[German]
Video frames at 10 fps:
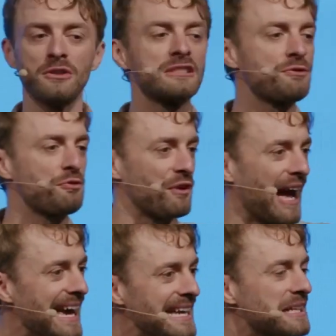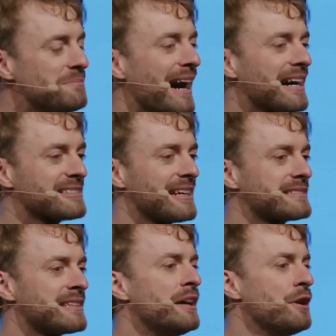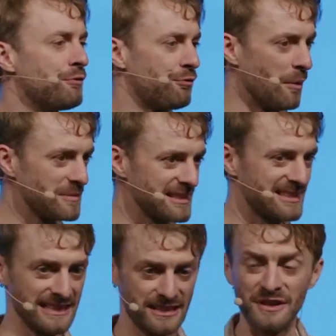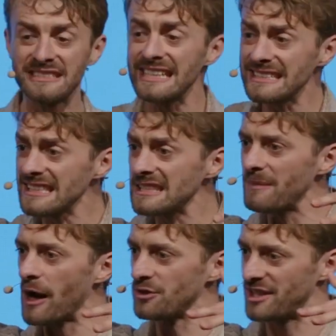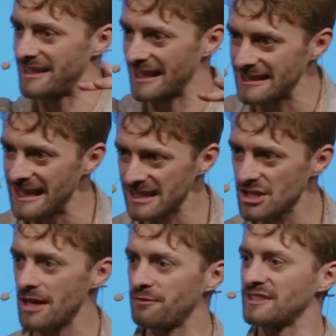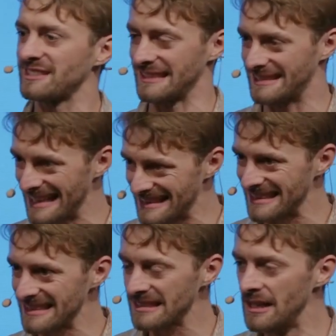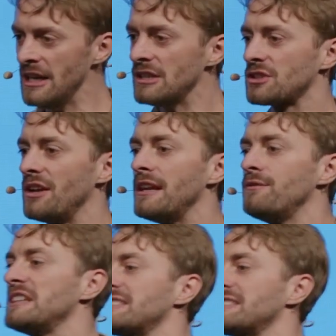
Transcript: uns frei gemacht hat vom Gesetz. Wir sind nicht mehr unter der Knechtschaft des Gesetzes, sondern